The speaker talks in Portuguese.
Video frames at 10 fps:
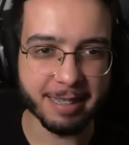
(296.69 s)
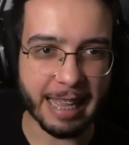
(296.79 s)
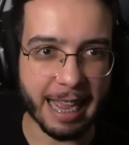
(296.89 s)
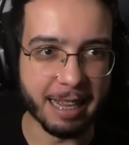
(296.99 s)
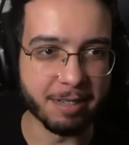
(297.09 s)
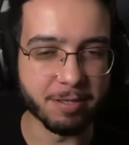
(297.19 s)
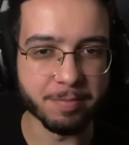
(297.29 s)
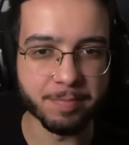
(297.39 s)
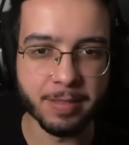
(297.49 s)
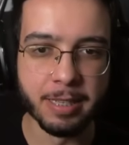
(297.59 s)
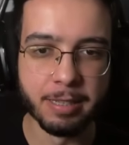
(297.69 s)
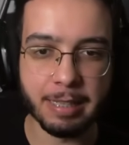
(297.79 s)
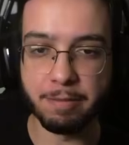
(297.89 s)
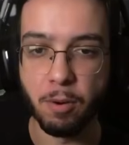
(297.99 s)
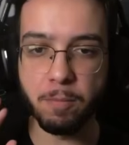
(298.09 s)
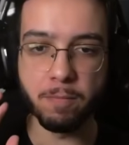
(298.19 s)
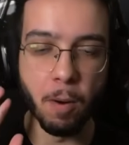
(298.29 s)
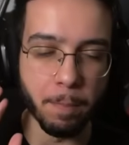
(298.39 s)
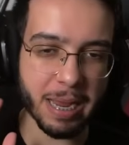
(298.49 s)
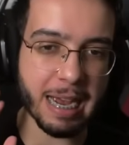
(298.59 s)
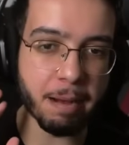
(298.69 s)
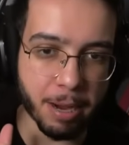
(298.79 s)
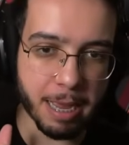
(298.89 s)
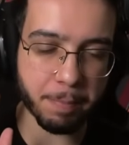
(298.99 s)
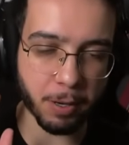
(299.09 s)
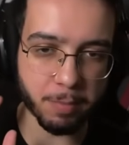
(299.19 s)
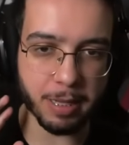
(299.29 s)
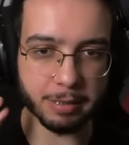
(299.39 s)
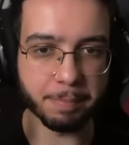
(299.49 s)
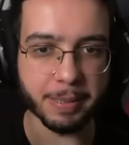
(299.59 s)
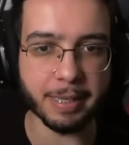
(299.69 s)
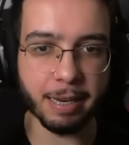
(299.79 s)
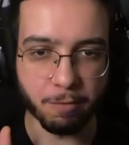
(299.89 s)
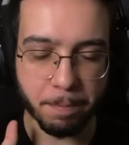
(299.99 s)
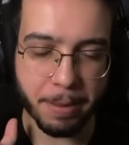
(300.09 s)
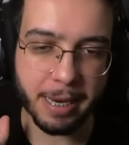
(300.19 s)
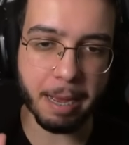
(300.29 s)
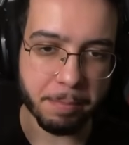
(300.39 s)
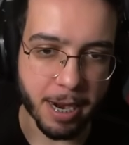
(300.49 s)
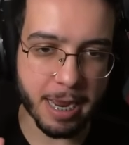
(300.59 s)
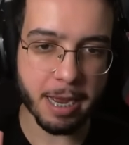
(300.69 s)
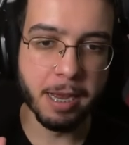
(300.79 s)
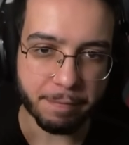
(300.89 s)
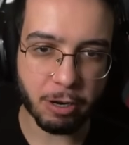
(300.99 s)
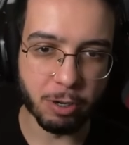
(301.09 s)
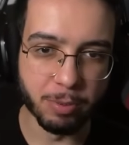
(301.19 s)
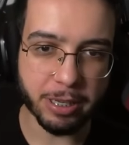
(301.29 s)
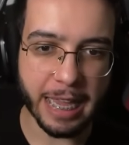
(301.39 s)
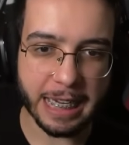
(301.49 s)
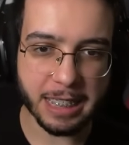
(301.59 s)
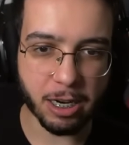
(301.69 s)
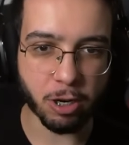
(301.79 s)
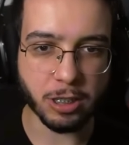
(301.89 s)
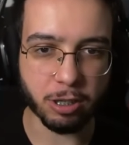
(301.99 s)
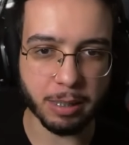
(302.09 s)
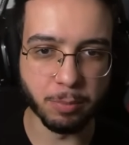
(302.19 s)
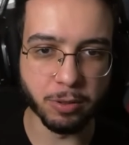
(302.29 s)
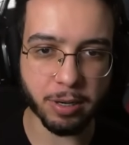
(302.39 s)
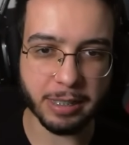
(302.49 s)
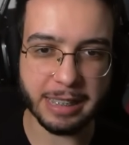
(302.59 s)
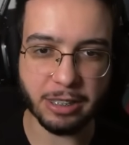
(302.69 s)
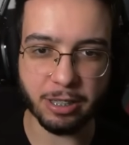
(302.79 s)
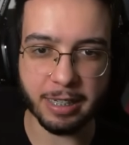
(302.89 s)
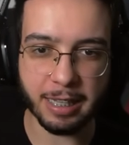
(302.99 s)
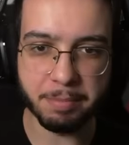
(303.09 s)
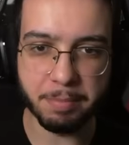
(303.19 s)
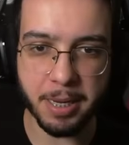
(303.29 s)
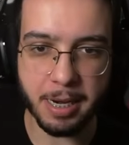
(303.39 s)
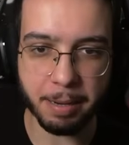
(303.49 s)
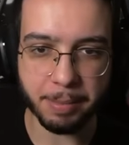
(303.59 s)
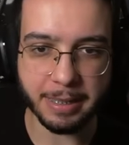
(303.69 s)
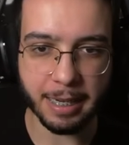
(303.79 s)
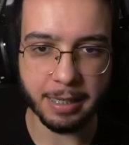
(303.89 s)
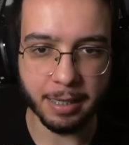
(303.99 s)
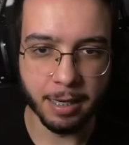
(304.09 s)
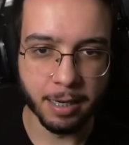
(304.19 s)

Tá. Tá, vamos, vamos pegar a manha pelo menos, rapaziada. Vamos pegar a manha pra ver como que é esse negócio. Ó, tamo, acho que isso aqui milha, rapaziada.